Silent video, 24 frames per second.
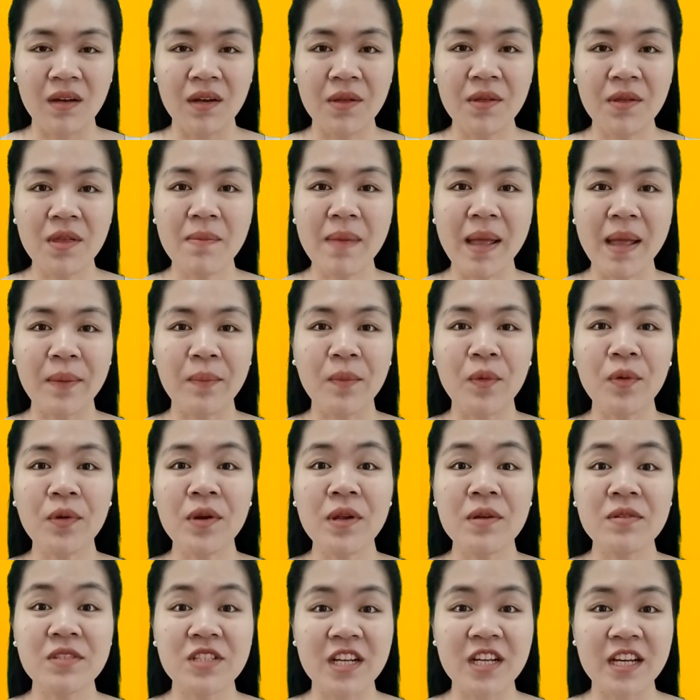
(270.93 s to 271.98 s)
Nếu như bạn muốn
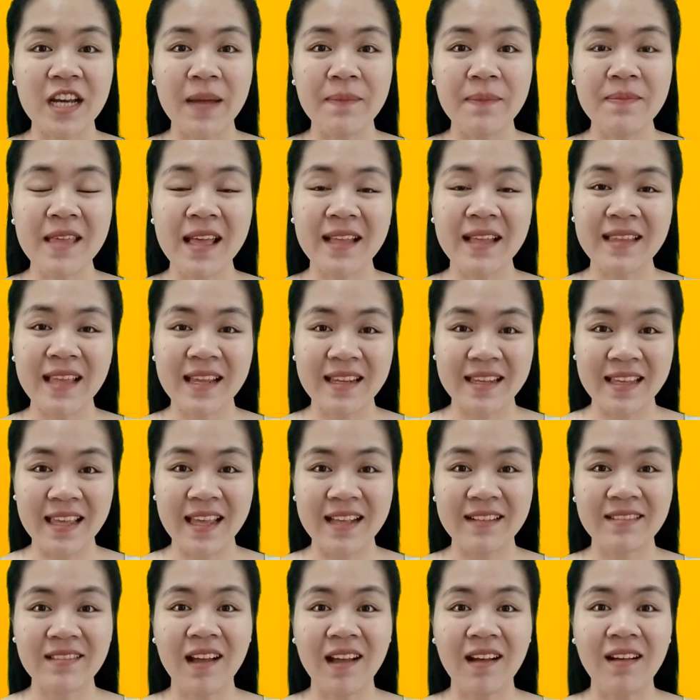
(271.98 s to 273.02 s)
điều trị nám da tàn
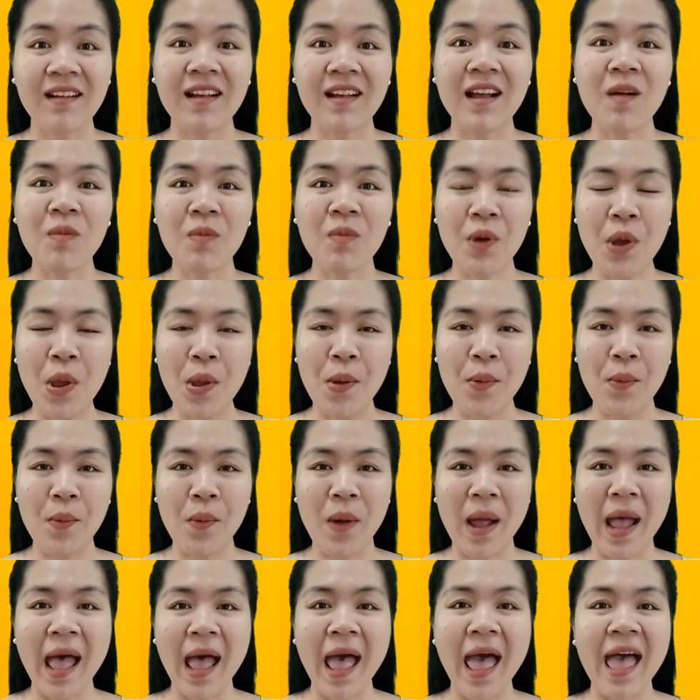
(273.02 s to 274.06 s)
nhang tận gốc, hiệu
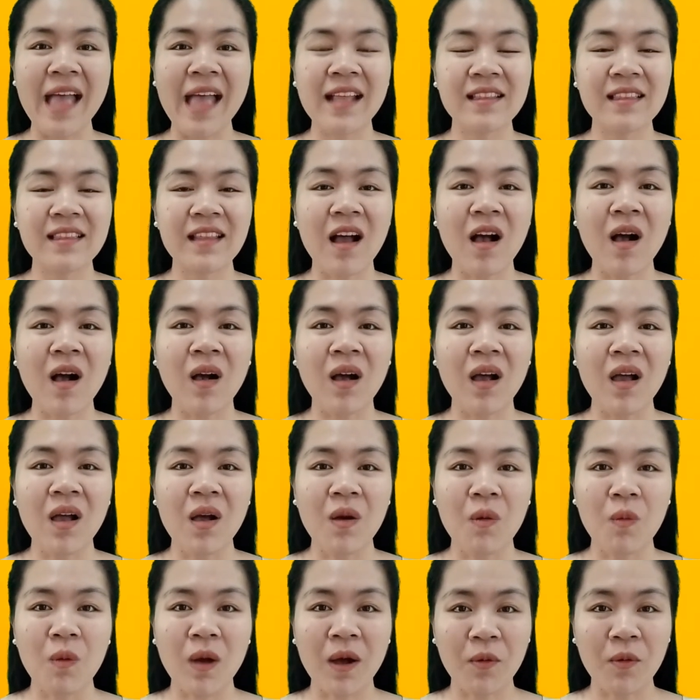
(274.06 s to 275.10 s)
quả, an toàn
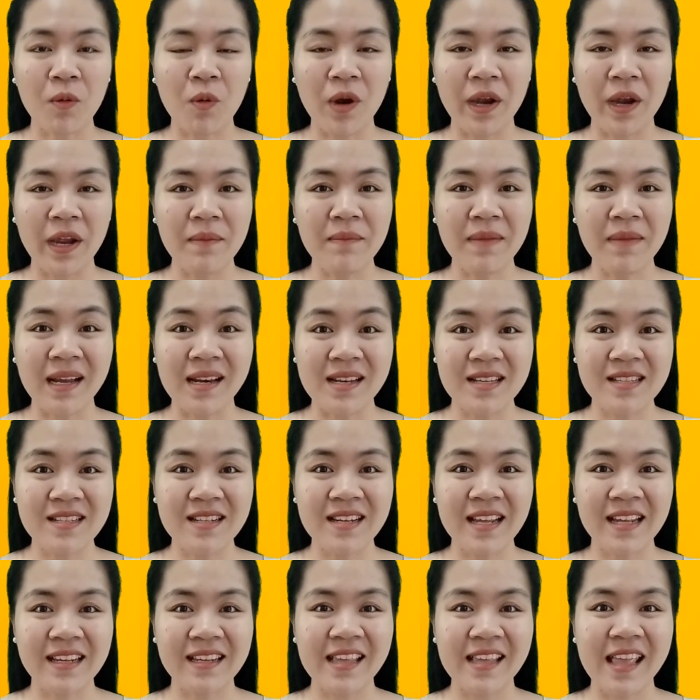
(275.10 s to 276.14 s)
và khỏe mạnh
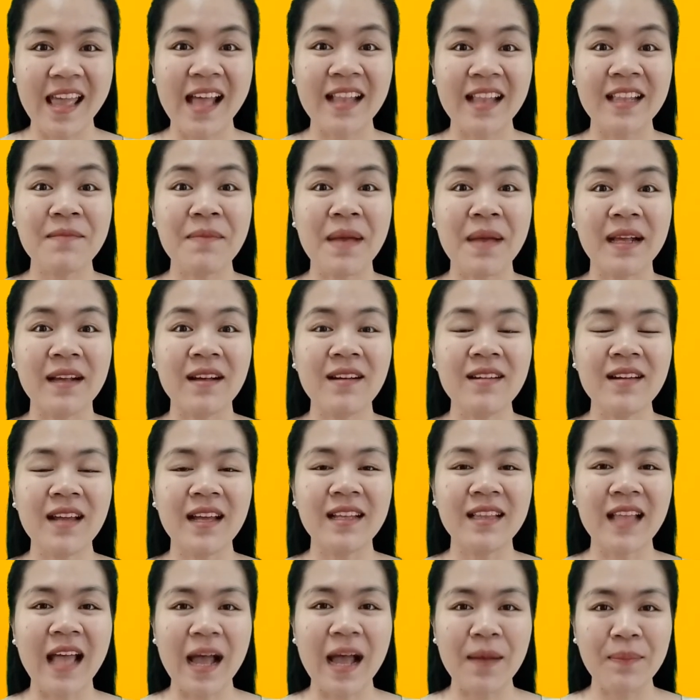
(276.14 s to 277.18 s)
cho làn da thì bạn có
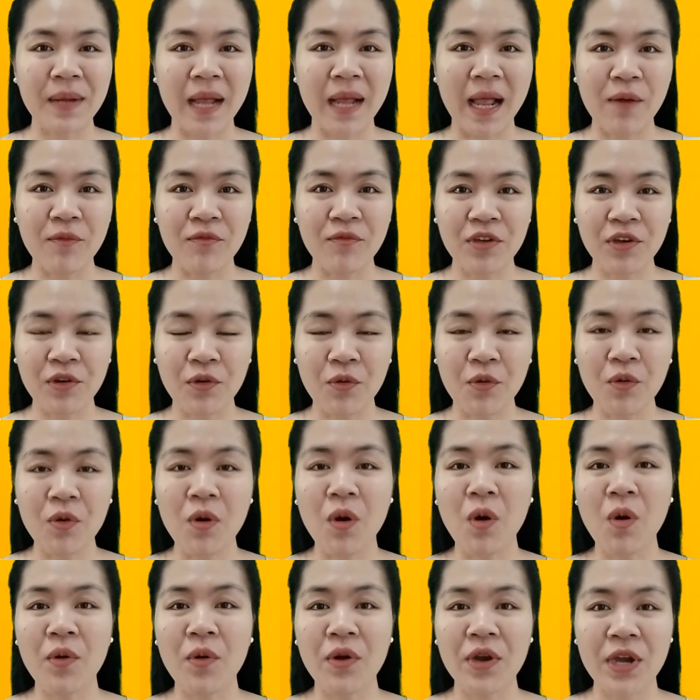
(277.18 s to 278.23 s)
thể tham khảo viên uống
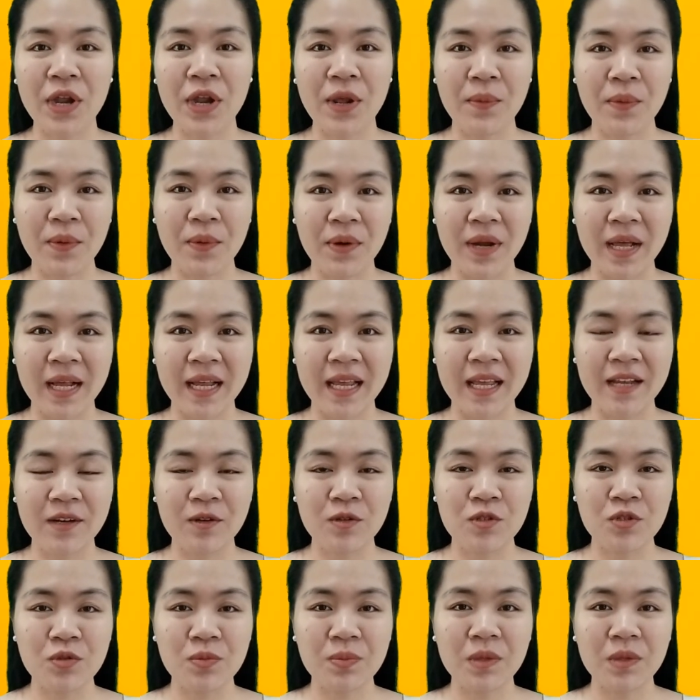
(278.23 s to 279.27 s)
Purineol Collagen
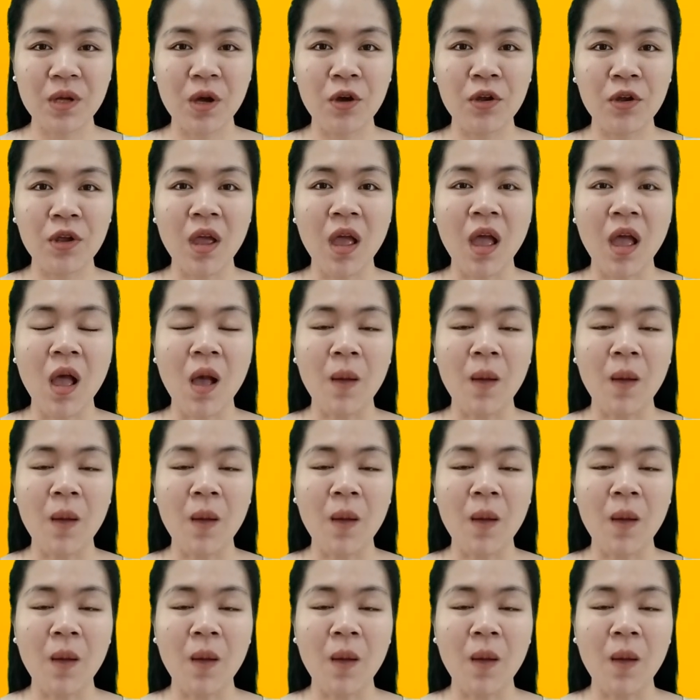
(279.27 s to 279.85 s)
của chúng tôi.